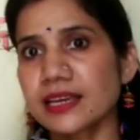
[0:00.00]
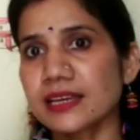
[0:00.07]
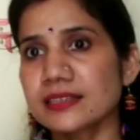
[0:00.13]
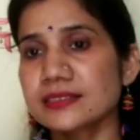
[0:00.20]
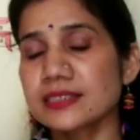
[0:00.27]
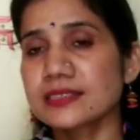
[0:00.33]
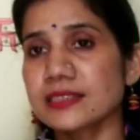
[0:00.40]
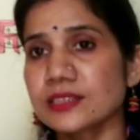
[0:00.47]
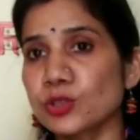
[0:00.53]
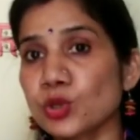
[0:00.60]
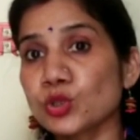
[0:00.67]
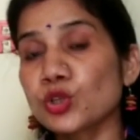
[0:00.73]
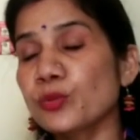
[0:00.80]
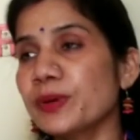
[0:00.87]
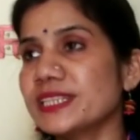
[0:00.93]
के जैसे
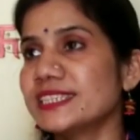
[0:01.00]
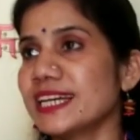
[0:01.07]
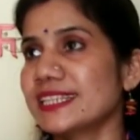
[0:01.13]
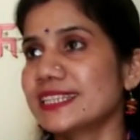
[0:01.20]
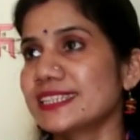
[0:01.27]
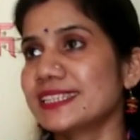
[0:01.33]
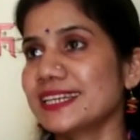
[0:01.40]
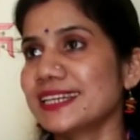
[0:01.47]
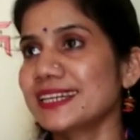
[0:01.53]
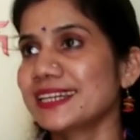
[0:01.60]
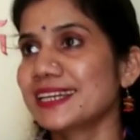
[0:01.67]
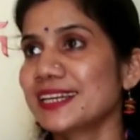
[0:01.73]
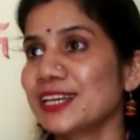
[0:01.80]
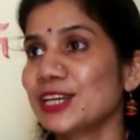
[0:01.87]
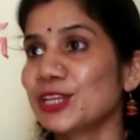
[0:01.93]
दो दो बज जाते थे
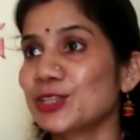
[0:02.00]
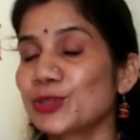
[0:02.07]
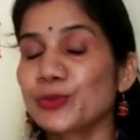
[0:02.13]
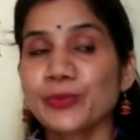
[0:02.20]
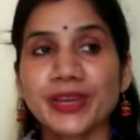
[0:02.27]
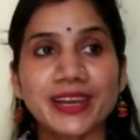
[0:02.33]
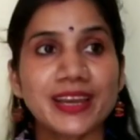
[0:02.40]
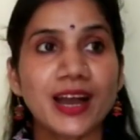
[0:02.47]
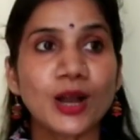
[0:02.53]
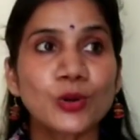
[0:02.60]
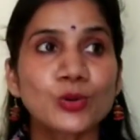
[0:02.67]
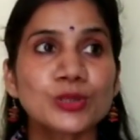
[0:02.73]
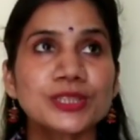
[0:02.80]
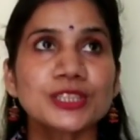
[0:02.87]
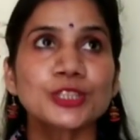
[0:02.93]
हम्म, हम्म। तो मेरी आँख
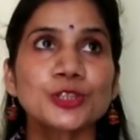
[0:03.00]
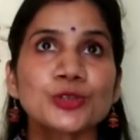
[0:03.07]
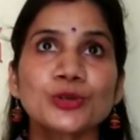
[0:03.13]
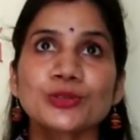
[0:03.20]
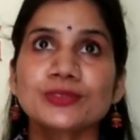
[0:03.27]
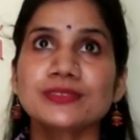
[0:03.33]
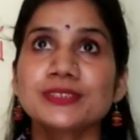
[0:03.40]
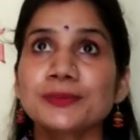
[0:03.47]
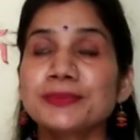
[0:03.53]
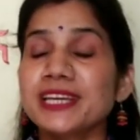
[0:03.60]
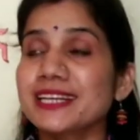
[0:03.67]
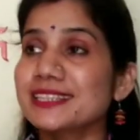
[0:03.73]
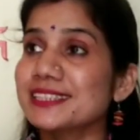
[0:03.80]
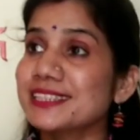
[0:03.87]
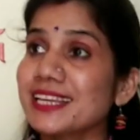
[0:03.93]
खुलती थी तो जब
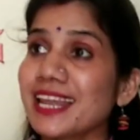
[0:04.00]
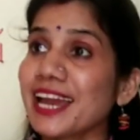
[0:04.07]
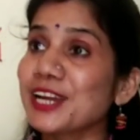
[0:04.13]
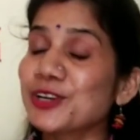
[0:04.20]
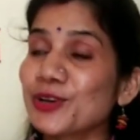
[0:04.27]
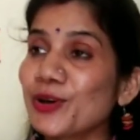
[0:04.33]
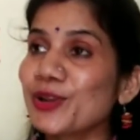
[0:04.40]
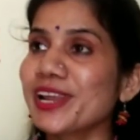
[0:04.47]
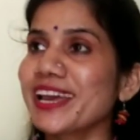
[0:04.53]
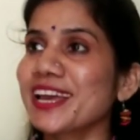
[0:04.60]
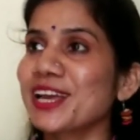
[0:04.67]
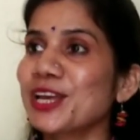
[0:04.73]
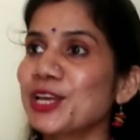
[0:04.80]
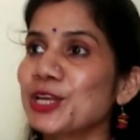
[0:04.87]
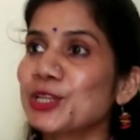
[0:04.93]
देखती थी लाइट ऑन है
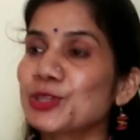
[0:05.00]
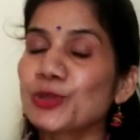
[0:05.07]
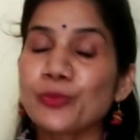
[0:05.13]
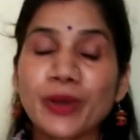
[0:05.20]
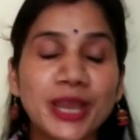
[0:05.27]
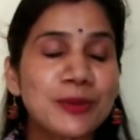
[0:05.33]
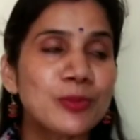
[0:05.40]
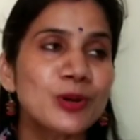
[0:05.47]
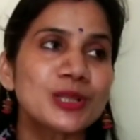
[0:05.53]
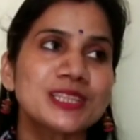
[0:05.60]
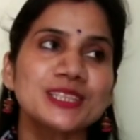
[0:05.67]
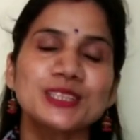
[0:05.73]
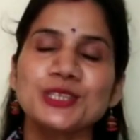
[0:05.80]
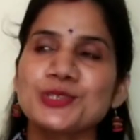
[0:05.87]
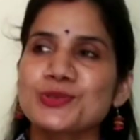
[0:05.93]
हम्म। तो मैं ही
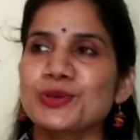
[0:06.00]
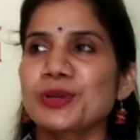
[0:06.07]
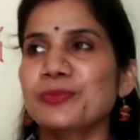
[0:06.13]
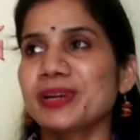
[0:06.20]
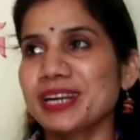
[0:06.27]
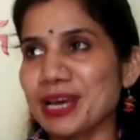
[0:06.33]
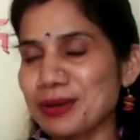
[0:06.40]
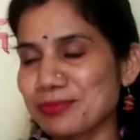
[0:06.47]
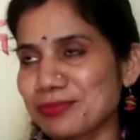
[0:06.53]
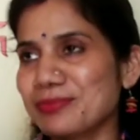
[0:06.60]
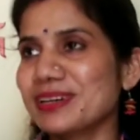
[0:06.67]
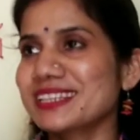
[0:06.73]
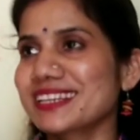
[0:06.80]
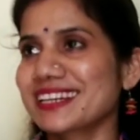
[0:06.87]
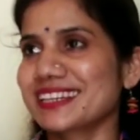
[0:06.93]
बोलती थी इसको कि बेटा आप
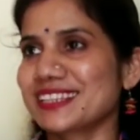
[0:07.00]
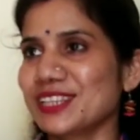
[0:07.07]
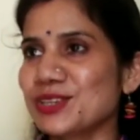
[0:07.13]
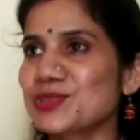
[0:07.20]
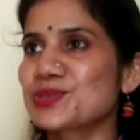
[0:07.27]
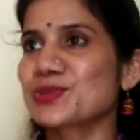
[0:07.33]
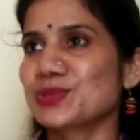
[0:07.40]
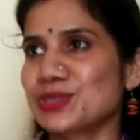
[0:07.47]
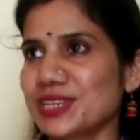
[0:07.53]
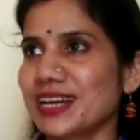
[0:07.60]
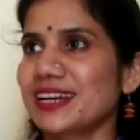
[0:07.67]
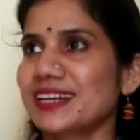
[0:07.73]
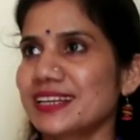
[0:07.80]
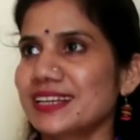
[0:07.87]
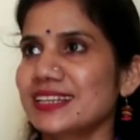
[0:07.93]
बंद करते और सो
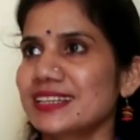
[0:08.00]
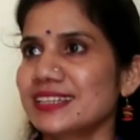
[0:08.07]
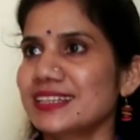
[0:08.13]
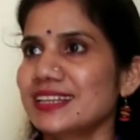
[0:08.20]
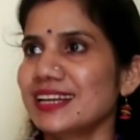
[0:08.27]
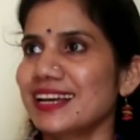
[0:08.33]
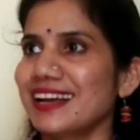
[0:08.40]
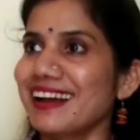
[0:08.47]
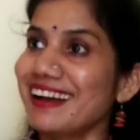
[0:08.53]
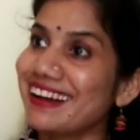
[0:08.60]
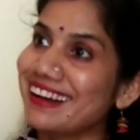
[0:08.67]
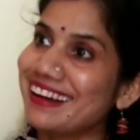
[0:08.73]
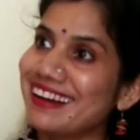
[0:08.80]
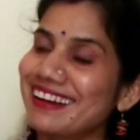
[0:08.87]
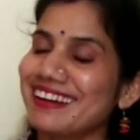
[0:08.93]
जा अच्छा
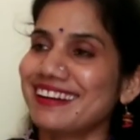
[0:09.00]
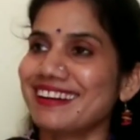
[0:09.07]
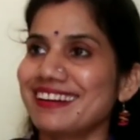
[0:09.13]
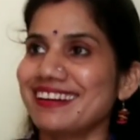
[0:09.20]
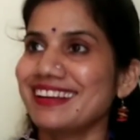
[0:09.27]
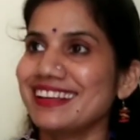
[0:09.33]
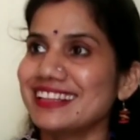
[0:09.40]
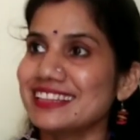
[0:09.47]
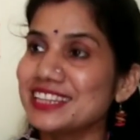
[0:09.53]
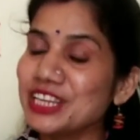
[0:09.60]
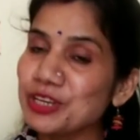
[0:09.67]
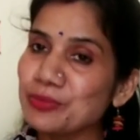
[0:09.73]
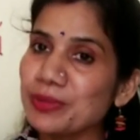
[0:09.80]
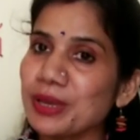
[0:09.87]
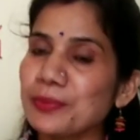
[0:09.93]
हाँ
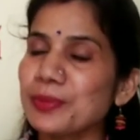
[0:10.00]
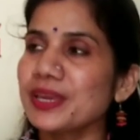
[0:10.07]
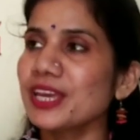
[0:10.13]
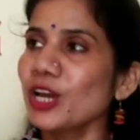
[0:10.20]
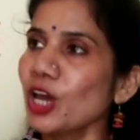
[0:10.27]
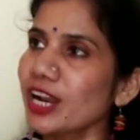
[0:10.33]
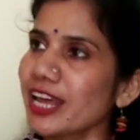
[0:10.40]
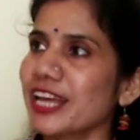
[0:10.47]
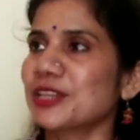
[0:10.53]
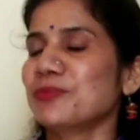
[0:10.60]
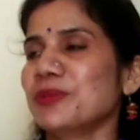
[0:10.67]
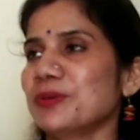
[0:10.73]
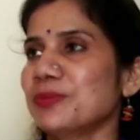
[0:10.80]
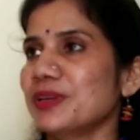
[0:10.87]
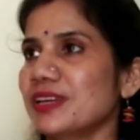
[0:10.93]
दिन में भी और रात
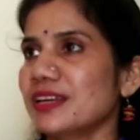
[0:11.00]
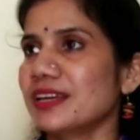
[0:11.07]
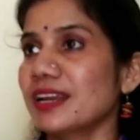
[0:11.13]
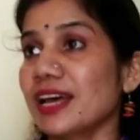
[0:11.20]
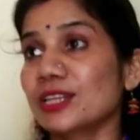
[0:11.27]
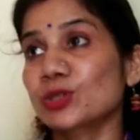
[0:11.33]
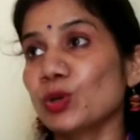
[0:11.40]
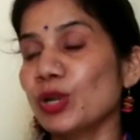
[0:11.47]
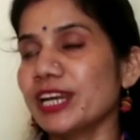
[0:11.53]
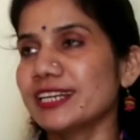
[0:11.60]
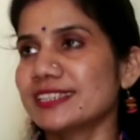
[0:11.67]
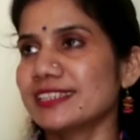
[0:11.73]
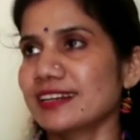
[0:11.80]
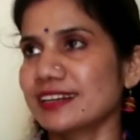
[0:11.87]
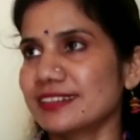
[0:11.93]
में भी रात को
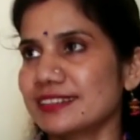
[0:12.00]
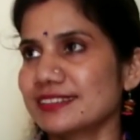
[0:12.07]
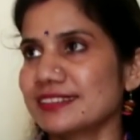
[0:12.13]
लेट तक